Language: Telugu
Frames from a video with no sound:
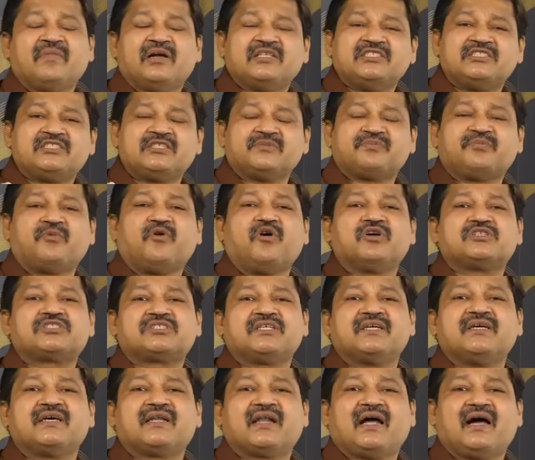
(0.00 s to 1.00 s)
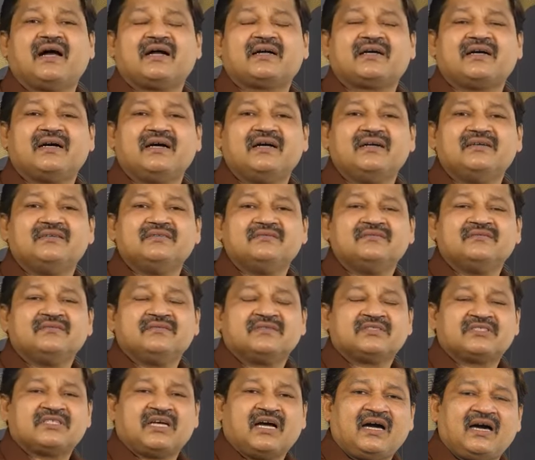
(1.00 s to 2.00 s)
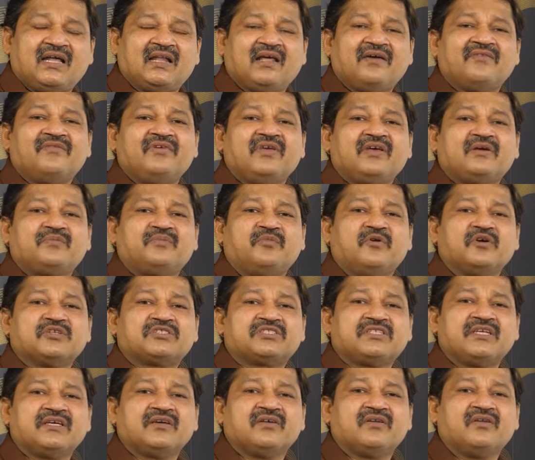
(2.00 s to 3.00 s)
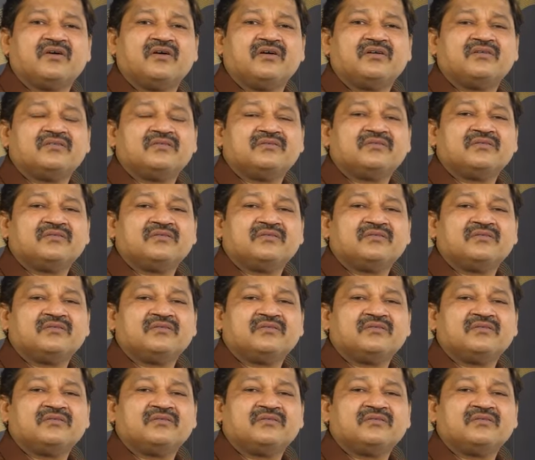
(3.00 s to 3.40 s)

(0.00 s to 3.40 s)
మంచి పోస్టింగ్ రాక చాలా వీక్ పోస్టింగ్లో